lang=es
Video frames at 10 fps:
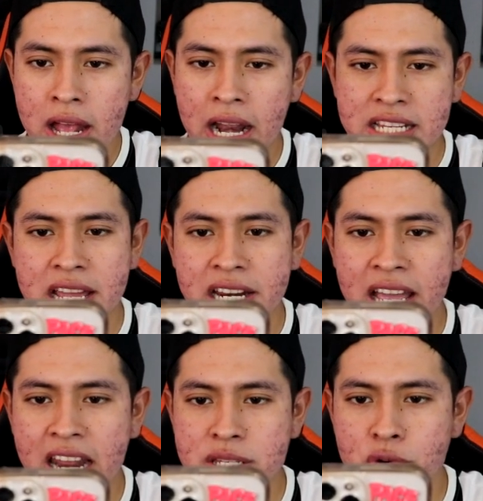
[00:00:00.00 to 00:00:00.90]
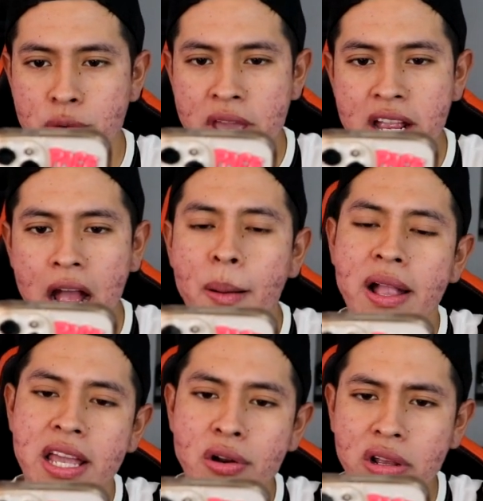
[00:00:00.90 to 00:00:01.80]
Las arqueras, muy bien.
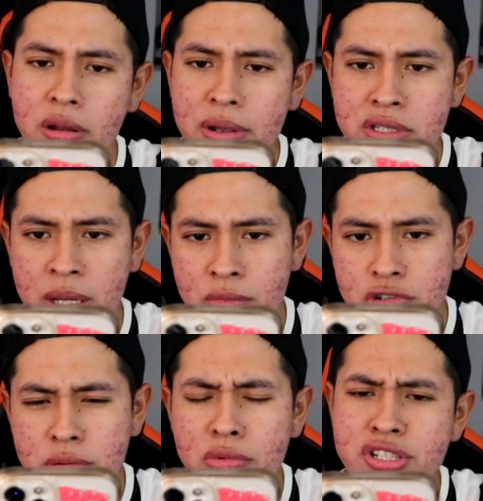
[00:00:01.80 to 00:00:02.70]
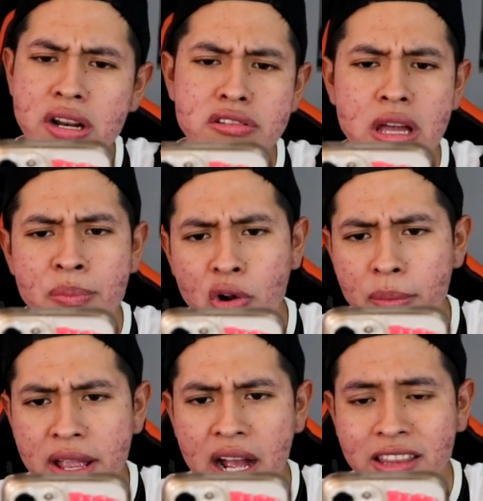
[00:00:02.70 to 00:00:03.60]
Caballero, que no me gusta mucho. Murciélagos
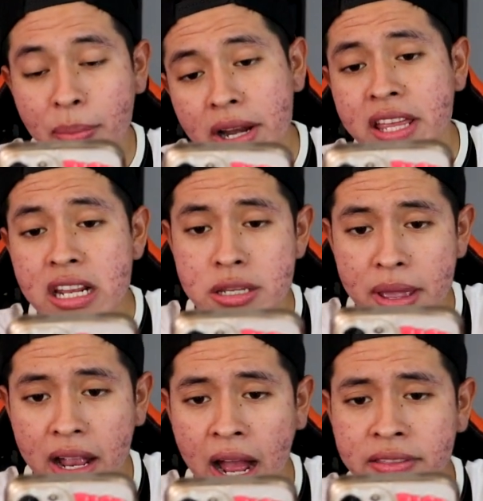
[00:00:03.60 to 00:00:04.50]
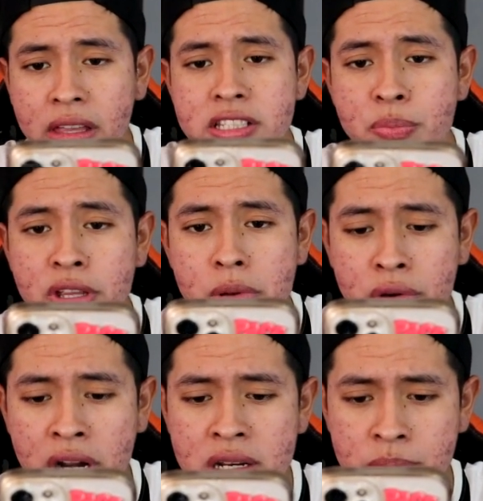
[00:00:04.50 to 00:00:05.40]
tampoco me encanta. Valkyria sí me encanta, se puede
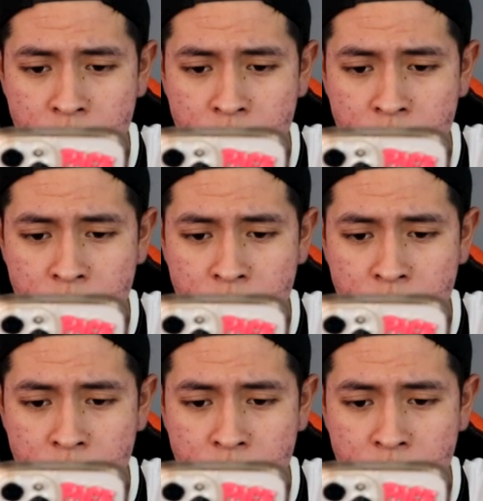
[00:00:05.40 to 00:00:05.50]
mejorar.